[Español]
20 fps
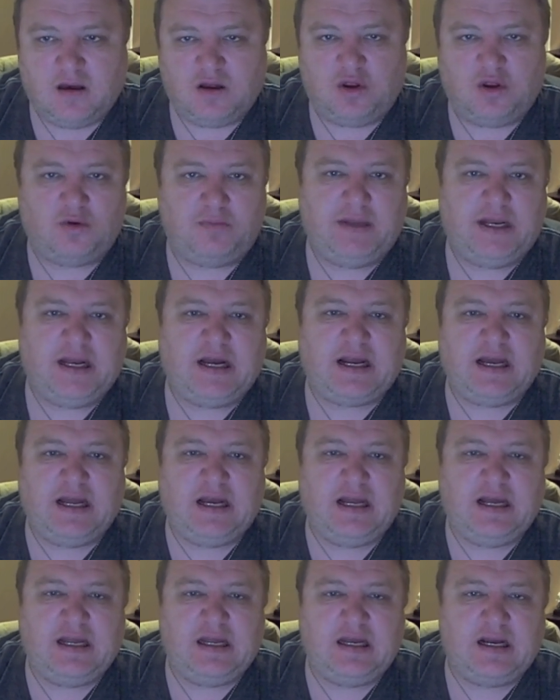No, mira que
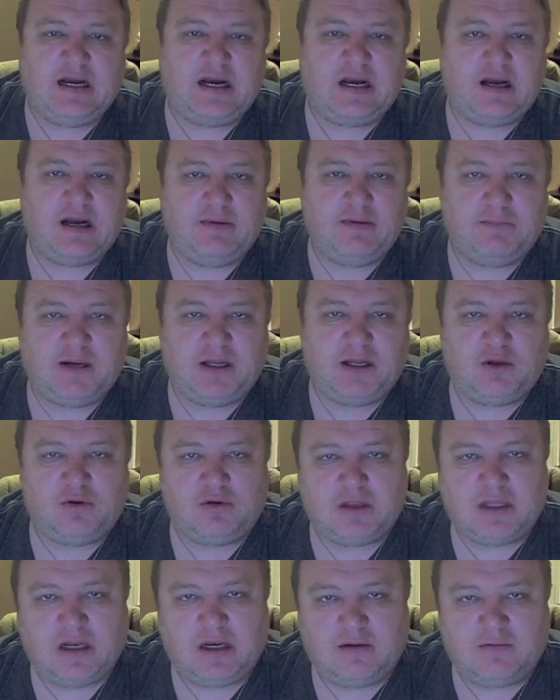Lady Gaga me mandó
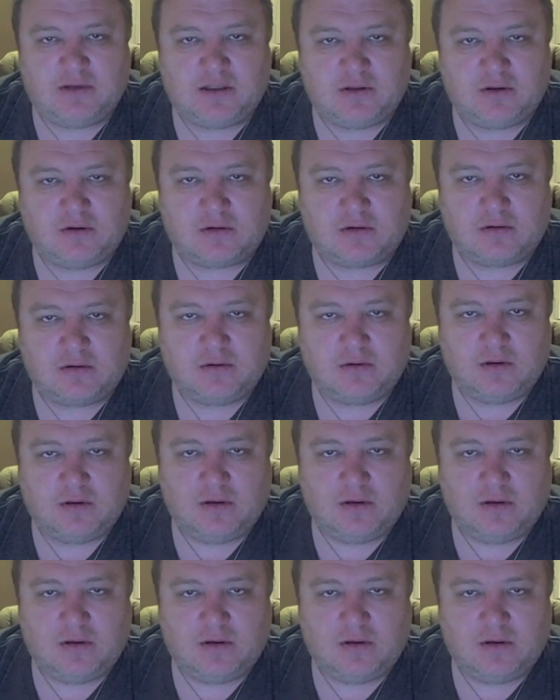un televisor.